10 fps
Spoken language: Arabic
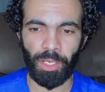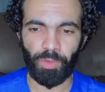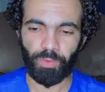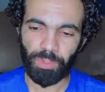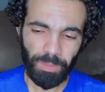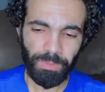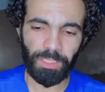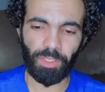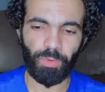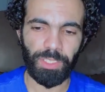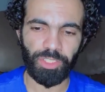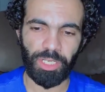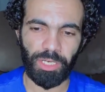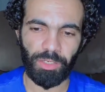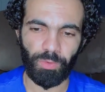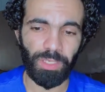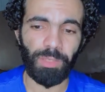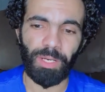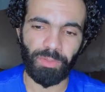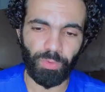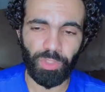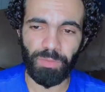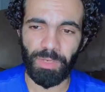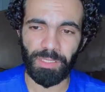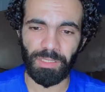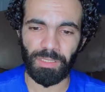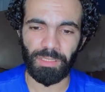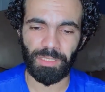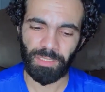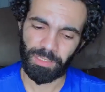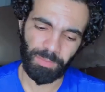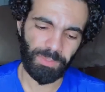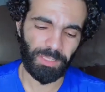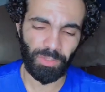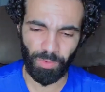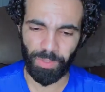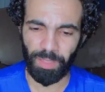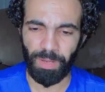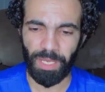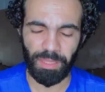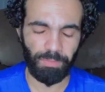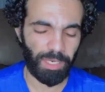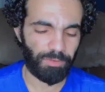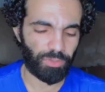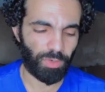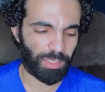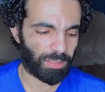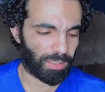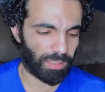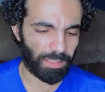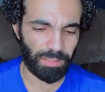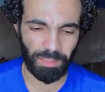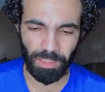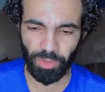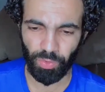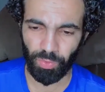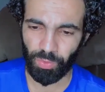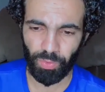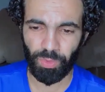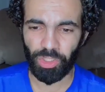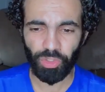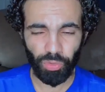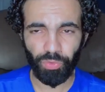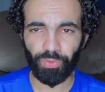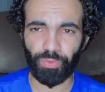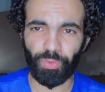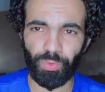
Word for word: ويبدا ان هو يشتغل واللي ما عندوش المقدره يبدا ان هو يبحث بنفسه عن طريق الانترنت ويشوف